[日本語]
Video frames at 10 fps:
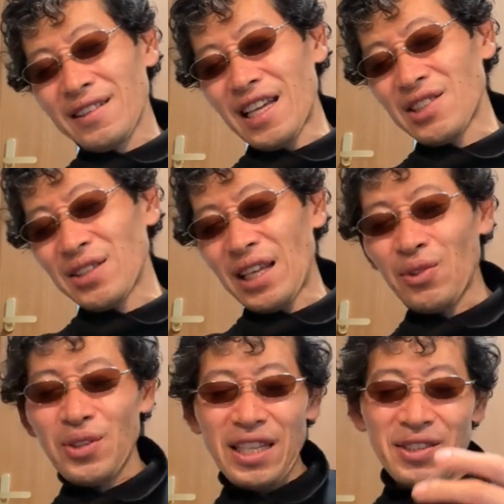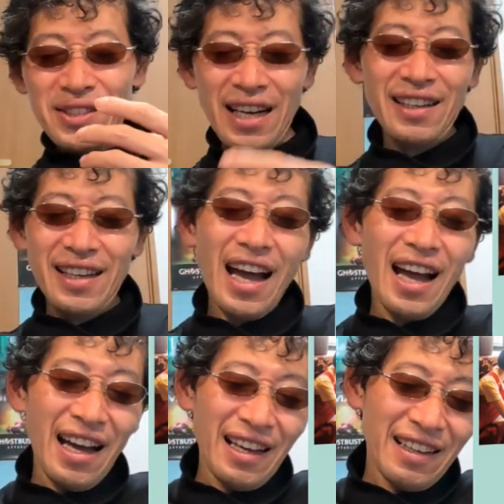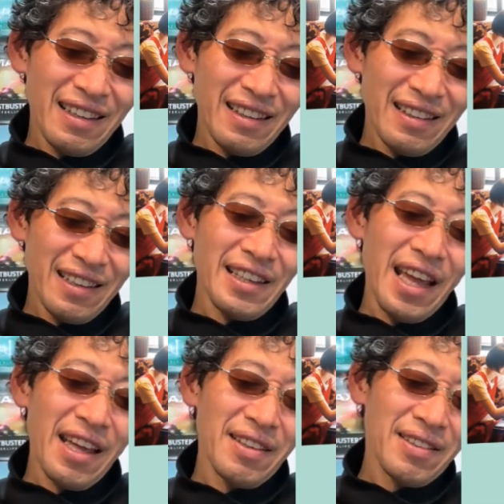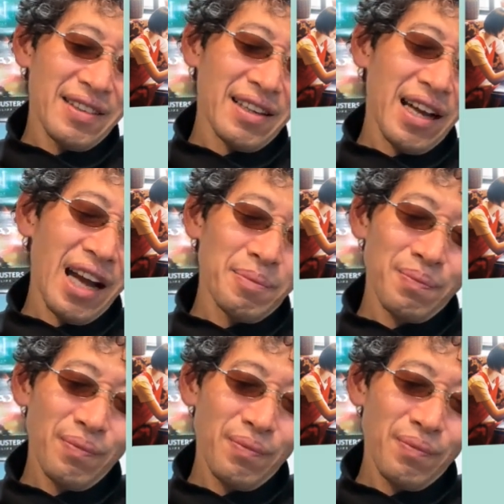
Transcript: 編集担当している作家がね、なんか、